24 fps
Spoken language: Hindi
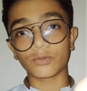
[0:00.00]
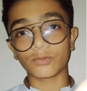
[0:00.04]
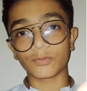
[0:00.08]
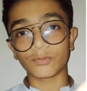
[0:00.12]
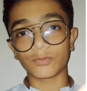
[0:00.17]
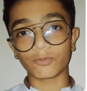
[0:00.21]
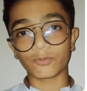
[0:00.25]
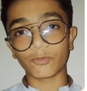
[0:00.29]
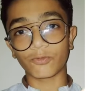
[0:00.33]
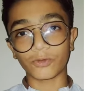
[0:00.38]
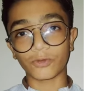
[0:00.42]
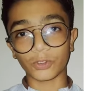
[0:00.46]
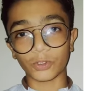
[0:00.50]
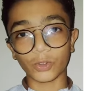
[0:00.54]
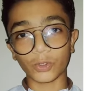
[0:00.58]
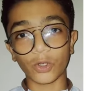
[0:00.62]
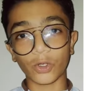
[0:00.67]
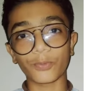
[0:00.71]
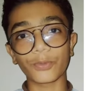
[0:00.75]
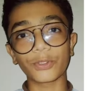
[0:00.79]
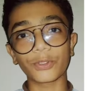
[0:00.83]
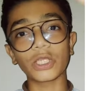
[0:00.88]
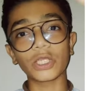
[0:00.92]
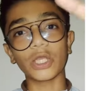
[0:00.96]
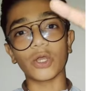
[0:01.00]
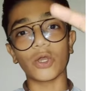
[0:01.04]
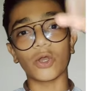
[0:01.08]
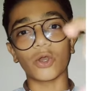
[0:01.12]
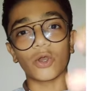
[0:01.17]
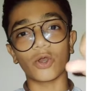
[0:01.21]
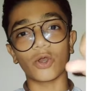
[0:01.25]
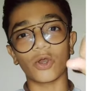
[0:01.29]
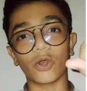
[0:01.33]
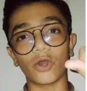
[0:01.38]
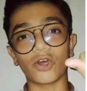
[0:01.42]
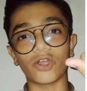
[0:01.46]
फ़ोटो कापी
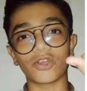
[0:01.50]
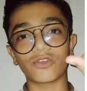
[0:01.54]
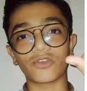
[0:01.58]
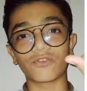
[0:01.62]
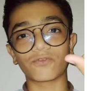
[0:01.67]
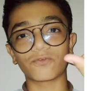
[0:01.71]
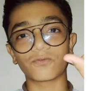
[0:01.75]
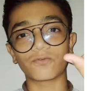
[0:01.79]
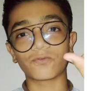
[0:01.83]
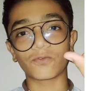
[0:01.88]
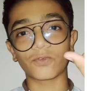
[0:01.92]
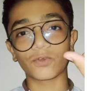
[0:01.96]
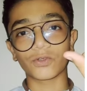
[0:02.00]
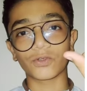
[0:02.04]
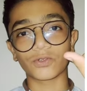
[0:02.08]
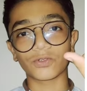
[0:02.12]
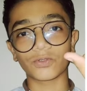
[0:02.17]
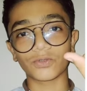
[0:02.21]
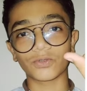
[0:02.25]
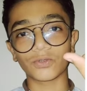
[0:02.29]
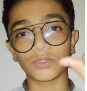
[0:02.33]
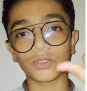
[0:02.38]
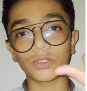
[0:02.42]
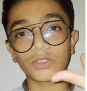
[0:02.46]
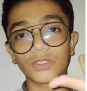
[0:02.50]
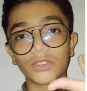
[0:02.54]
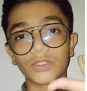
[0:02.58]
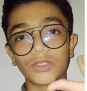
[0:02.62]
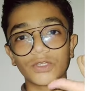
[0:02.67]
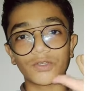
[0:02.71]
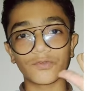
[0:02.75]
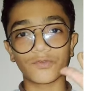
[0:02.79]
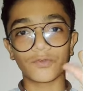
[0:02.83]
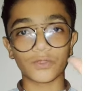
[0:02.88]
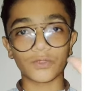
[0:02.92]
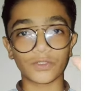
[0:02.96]
और फ़ोटो
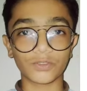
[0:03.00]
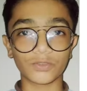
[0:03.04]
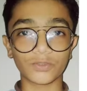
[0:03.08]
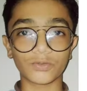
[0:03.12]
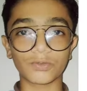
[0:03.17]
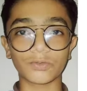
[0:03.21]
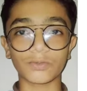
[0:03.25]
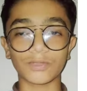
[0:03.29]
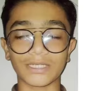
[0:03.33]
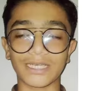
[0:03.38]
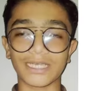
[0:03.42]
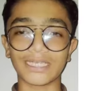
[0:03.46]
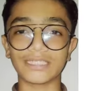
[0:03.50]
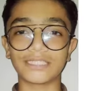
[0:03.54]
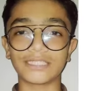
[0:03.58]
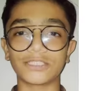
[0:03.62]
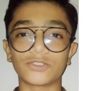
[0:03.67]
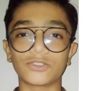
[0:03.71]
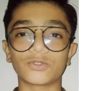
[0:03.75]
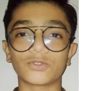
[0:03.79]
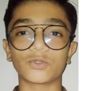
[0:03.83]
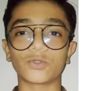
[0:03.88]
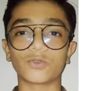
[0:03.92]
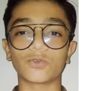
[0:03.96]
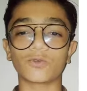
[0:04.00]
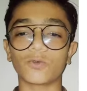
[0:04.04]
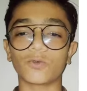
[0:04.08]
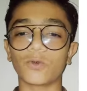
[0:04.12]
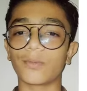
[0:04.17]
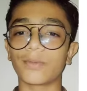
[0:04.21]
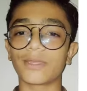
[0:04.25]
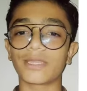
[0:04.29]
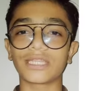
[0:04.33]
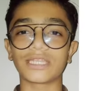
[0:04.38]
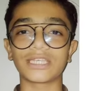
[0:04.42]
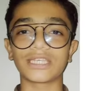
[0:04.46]
फ़ोटो मंगाई थी तो वो
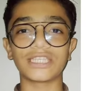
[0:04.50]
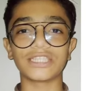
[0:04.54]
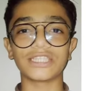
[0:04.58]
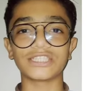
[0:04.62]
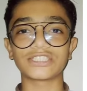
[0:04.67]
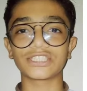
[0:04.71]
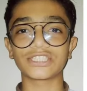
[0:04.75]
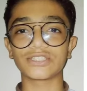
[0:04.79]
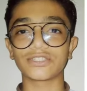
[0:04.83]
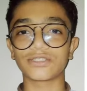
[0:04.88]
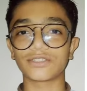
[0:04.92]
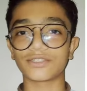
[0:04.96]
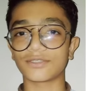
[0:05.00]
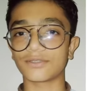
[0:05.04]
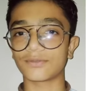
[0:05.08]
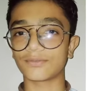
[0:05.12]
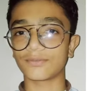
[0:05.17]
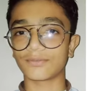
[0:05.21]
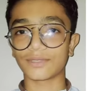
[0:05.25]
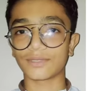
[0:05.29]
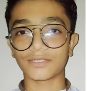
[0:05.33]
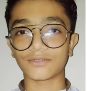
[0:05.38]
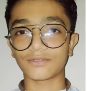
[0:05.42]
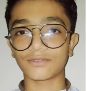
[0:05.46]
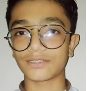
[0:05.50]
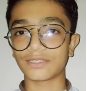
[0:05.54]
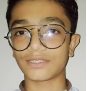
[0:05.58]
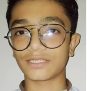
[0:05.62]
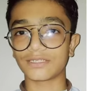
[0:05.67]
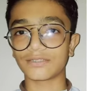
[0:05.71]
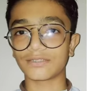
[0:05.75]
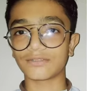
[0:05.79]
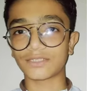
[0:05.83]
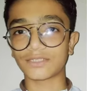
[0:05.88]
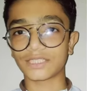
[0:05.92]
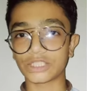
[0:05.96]
मैं नीचे बन
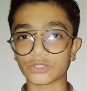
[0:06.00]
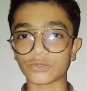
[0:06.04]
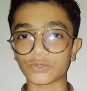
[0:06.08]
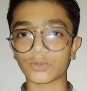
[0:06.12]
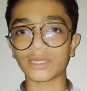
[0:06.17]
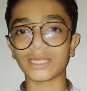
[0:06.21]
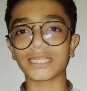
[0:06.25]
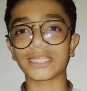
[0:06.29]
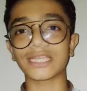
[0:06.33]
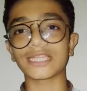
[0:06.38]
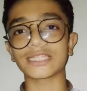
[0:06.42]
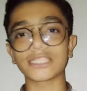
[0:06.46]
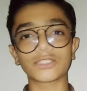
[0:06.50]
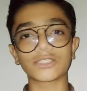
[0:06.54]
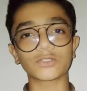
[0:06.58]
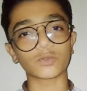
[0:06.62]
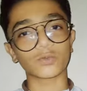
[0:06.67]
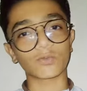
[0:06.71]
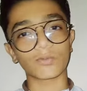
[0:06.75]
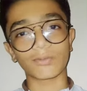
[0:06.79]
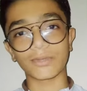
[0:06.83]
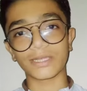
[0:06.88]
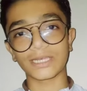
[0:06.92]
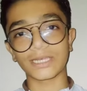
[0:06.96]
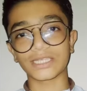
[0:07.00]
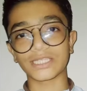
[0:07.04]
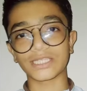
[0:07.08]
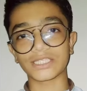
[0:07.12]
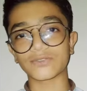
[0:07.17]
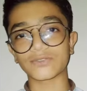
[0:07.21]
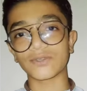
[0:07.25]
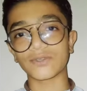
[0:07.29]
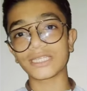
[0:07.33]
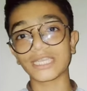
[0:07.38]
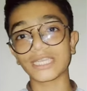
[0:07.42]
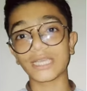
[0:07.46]
खिंचवाने गया था तो मैंने
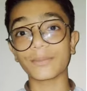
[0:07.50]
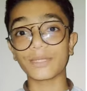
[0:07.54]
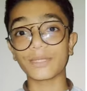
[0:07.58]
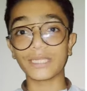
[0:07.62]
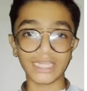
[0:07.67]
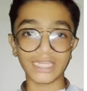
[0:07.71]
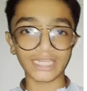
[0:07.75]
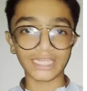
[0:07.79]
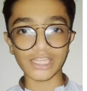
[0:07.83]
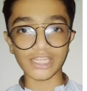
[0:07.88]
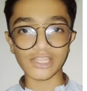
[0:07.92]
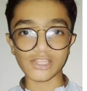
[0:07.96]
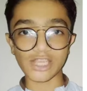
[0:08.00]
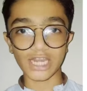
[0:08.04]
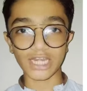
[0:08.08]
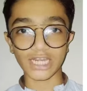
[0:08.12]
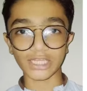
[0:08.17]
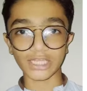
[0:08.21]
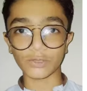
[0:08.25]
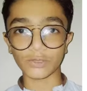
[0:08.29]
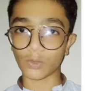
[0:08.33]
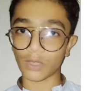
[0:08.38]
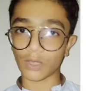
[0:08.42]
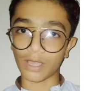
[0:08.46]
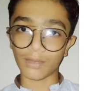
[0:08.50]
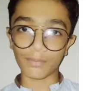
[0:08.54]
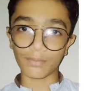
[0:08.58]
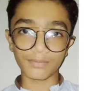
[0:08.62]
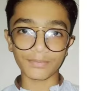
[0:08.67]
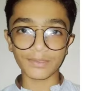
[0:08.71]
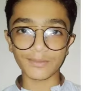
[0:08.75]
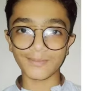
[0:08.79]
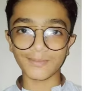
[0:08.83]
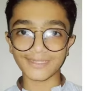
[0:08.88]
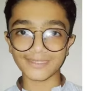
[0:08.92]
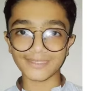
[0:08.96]
खिंचवा लिया अभी लेने जाना है तो आप भी
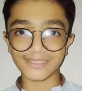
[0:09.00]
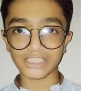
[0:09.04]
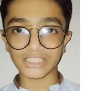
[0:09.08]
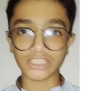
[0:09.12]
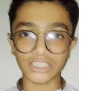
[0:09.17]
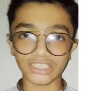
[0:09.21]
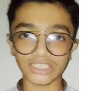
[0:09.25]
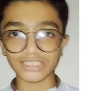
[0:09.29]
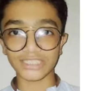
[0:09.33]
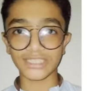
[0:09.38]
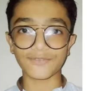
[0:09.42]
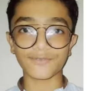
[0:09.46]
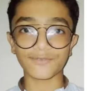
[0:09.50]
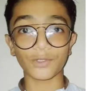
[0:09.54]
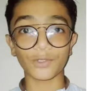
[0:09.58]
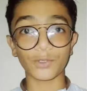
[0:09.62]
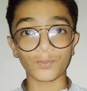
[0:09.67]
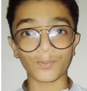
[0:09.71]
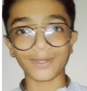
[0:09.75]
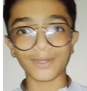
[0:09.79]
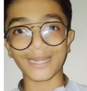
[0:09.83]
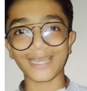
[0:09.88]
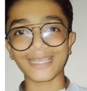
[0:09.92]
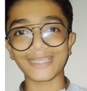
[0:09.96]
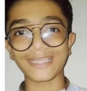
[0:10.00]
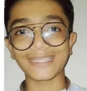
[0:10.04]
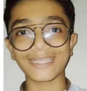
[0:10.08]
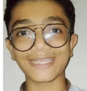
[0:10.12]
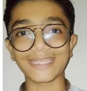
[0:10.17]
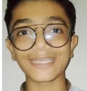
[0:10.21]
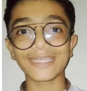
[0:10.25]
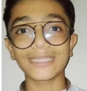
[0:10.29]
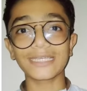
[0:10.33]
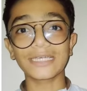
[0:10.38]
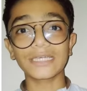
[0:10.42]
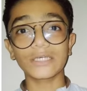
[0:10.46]
मेरे साथ चलते हैं फिर पढ़ाएंगे
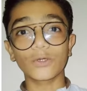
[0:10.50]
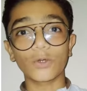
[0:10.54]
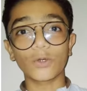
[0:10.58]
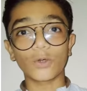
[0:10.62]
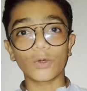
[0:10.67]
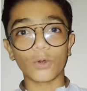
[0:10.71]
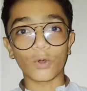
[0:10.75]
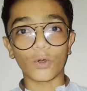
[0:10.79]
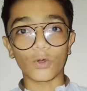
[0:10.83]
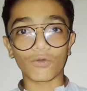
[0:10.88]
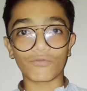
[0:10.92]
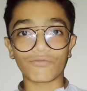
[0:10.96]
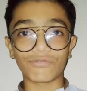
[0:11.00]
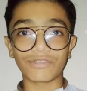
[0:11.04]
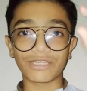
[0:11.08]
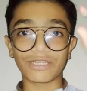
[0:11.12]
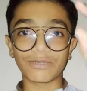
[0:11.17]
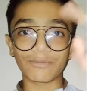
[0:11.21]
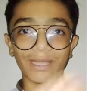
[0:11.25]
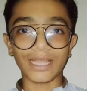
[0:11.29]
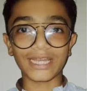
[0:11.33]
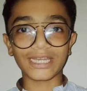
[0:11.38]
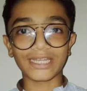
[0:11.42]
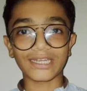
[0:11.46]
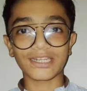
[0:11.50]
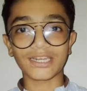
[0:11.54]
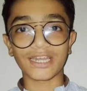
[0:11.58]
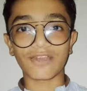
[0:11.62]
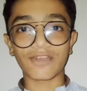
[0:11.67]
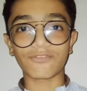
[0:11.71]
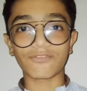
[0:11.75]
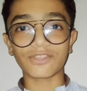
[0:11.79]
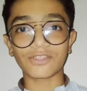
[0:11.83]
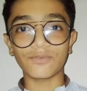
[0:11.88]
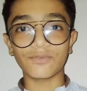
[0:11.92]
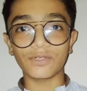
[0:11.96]
और फिर
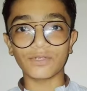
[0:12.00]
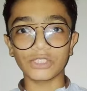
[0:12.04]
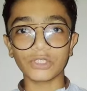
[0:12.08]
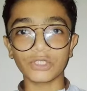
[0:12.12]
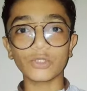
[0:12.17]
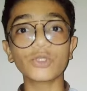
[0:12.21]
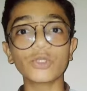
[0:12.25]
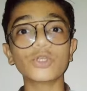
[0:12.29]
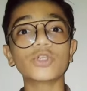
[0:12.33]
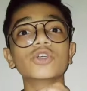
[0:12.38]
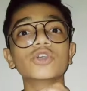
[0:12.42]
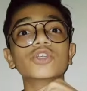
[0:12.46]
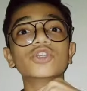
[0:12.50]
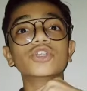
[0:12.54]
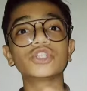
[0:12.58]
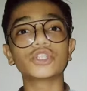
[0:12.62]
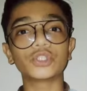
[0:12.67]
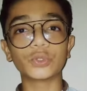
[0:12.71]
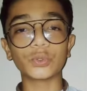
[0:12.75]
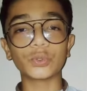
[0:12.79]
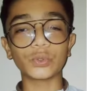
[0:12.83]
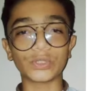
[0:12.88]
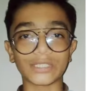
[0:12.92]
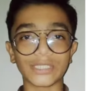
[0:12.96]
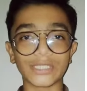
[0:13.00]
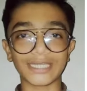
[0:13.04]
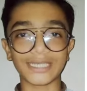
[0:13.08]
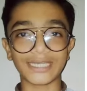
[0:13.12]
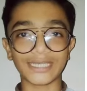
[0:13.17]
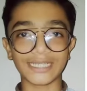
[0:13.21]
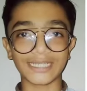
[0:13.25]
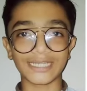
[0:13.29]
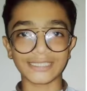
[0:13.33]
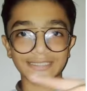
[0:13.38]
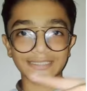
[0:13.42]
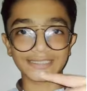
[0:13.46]
माइनक्राफ्ट की वीडियो शूट
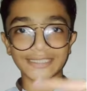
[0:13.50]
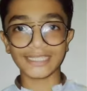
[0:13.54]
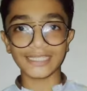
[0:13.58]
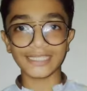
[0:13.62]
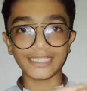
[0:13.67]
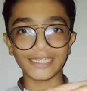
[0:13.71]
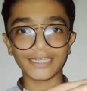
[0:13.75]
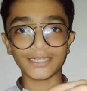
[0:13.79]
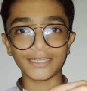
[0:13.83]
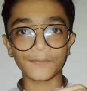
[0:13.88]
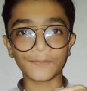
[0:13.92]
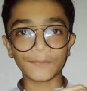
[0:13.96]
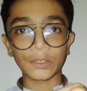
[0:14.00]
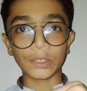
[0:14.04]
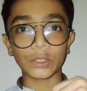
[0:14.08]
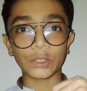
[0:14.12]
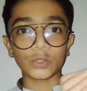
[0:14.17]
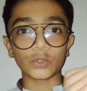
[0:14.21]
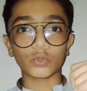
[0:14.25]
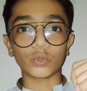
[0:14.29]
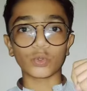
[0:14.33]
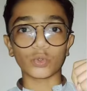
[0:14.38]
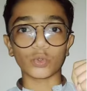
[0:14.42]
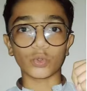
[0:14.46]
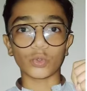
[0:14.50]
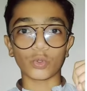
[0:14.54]
करेंगे सही है ना तो